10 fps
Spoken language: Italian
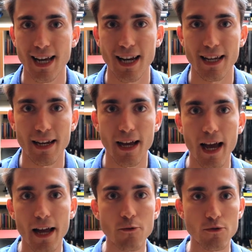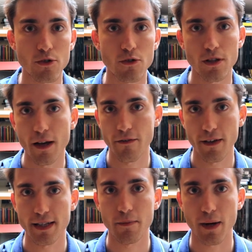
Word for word: Alien è l'uso di effetti